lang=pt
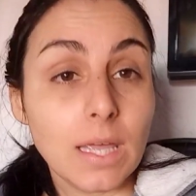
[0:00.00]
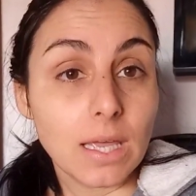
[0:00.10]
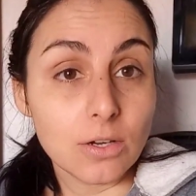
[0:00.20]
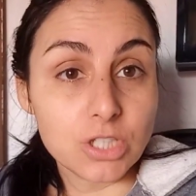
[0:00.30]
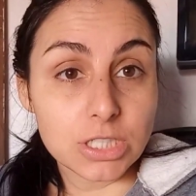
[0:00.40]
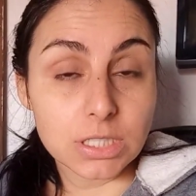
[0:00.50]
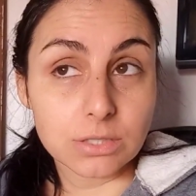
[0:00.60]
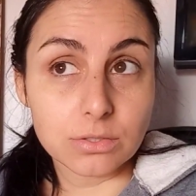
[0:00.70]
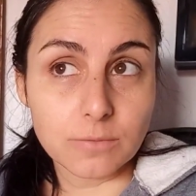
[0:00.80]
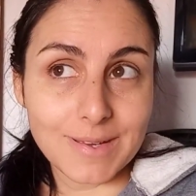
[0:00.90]
Eu, gente,
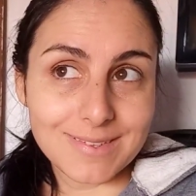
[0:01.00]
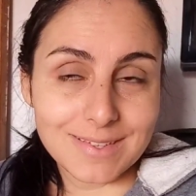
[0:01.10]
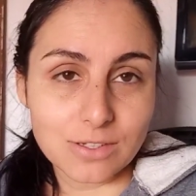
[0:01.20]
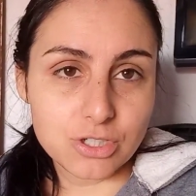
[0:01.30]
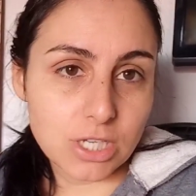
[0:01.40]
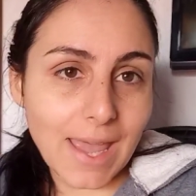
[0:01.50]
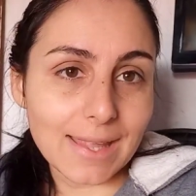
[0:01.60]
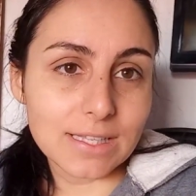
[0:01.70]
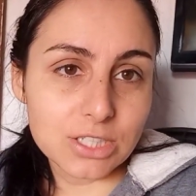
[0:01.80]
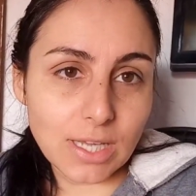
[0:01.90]
não tô mais fazendo
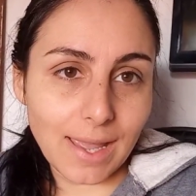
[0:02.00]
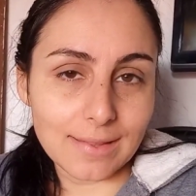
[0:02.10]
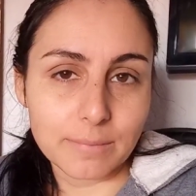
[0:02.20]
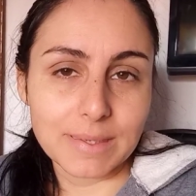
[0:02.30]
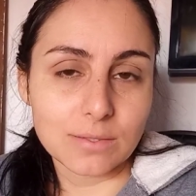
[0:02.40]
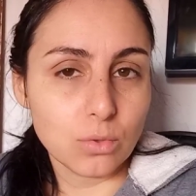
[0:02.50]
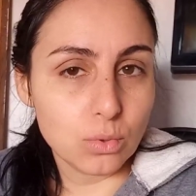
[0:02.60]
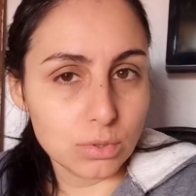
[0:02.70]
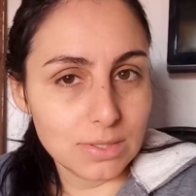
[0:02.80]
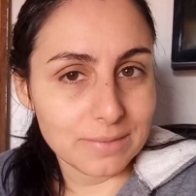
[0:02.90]
dieta, dieta, mas eu
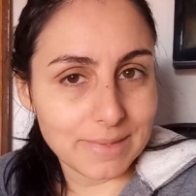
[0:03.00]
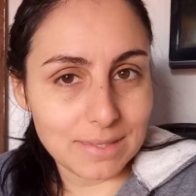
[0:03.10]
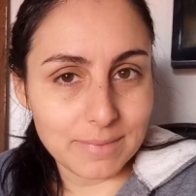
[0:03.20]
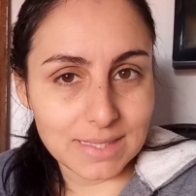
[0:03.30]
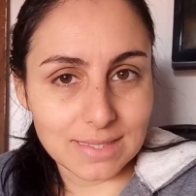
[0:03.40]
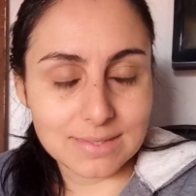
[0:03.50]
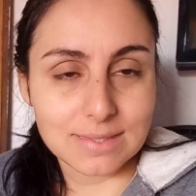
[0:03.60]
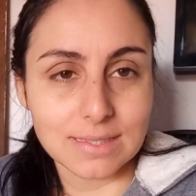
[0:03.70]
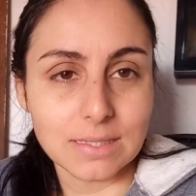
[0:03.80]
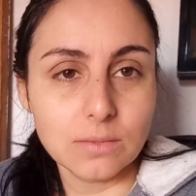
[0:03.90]
cuido da minha
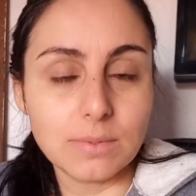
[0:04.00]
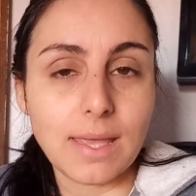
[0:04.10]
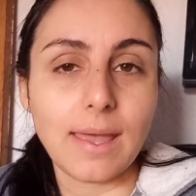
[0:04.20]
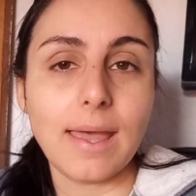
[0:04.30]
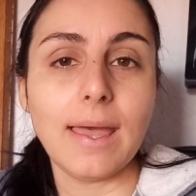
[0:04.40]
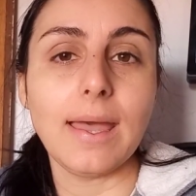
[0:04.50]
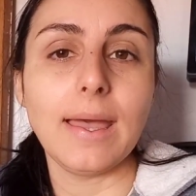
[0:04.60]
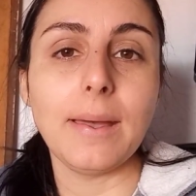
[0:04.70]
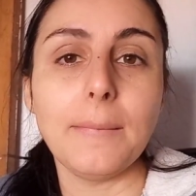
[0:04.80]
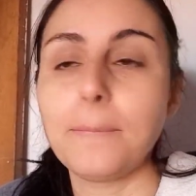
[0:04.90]
alimentação
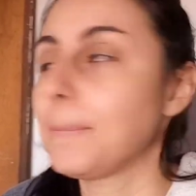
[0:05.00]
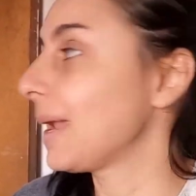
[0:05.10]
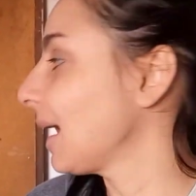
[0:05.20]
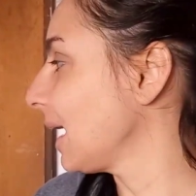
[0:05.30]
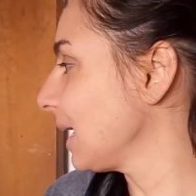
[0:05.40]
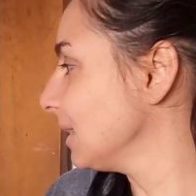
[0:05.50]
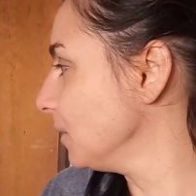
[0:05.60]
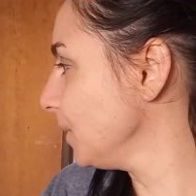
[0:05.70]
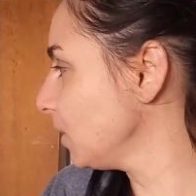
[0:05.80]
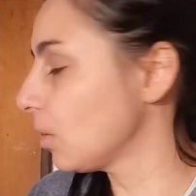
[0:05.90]
é, pra
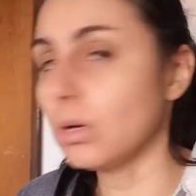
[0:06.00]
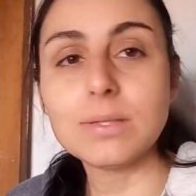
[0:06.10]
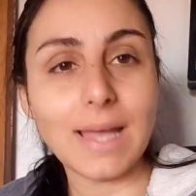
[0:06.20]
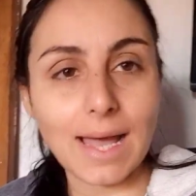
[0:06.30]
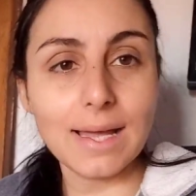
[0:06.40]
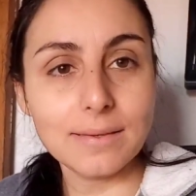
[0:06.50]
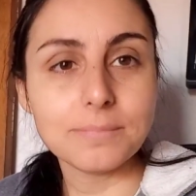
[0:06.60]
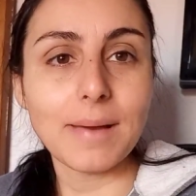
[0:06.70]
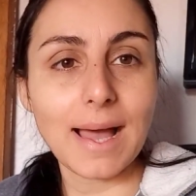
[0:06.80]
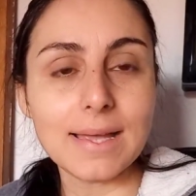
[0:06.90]
não engordar
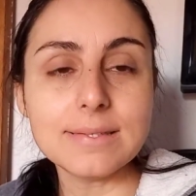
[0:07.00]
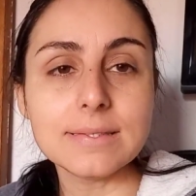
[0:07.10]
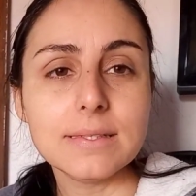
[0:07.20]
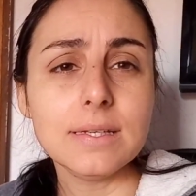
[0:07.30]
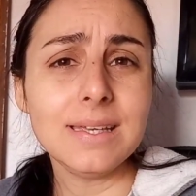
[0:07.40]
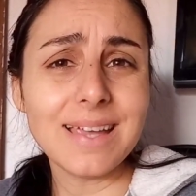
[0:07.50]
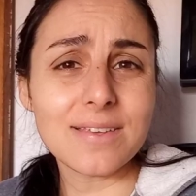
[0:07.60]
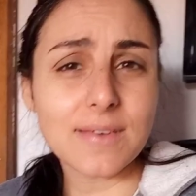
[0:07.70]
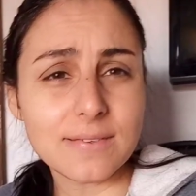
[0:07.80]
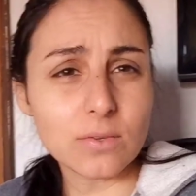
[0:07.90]
mais. E
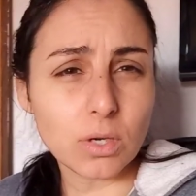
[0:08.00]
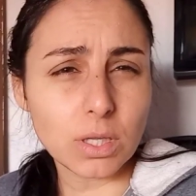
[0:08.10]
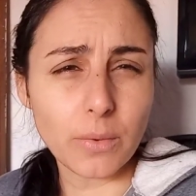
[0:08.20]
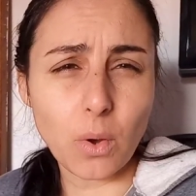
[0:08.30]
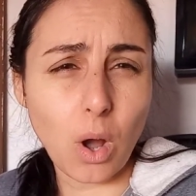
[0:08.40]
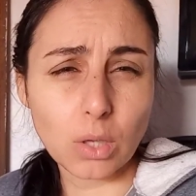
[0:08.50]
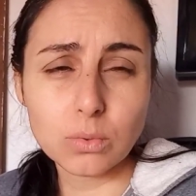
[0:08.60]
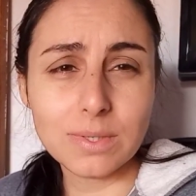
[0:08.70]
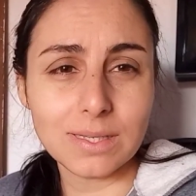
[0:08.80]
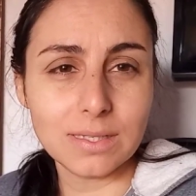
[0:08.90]
às vezes, quando eu engordo
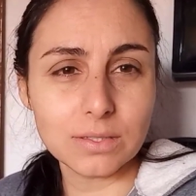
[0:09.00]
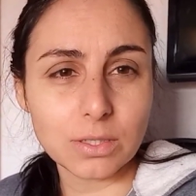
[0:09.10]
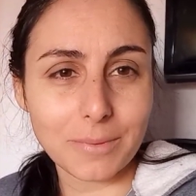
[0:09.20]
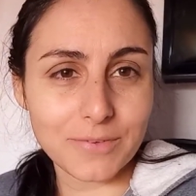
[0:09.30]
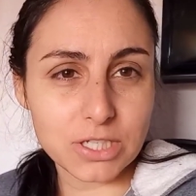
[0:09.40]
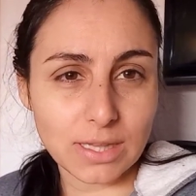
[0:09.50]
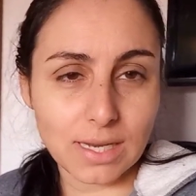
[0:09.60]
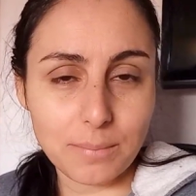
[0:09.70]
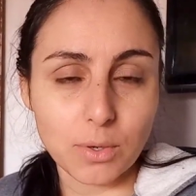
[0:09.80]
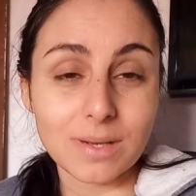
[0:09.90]
um quilinho, eu dou uma fechada
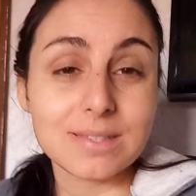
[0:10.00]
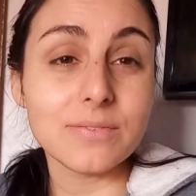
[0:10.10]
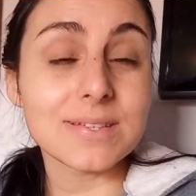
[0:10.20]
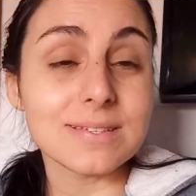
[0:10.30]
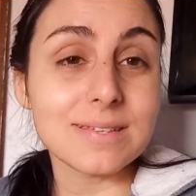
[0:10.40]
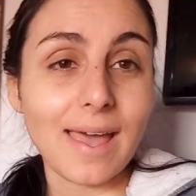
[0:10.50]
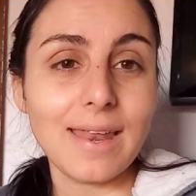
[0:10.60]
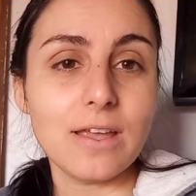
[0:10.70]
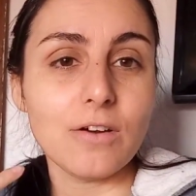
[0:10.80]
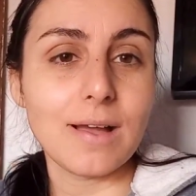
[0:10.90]
na boca. Se vocês
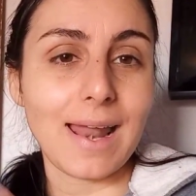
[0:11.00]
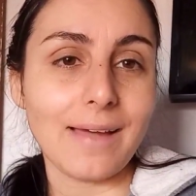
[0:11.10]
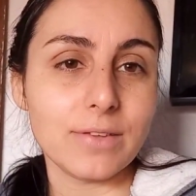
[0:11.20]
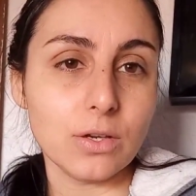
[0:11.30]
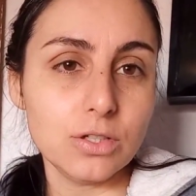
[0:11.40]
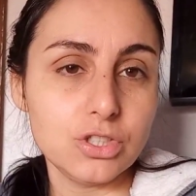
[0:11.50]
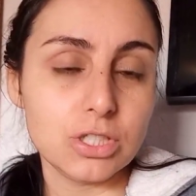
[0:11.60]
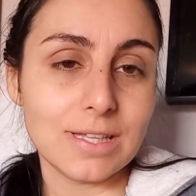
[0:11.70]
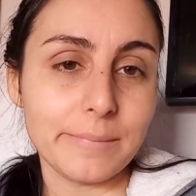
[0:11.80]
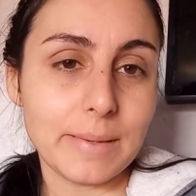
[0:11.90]
querem que eu grave dois
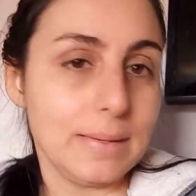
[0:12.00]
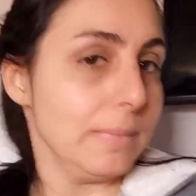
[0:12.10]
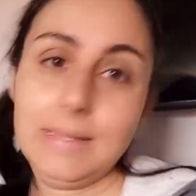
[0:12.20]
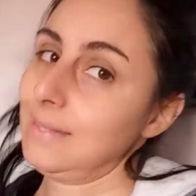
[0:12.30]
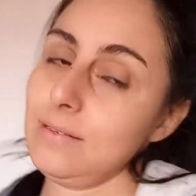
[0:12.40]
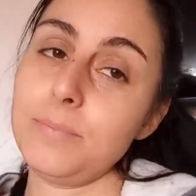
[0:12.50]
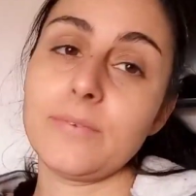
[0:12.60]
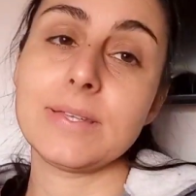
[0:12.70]
dias da minha alimentação pra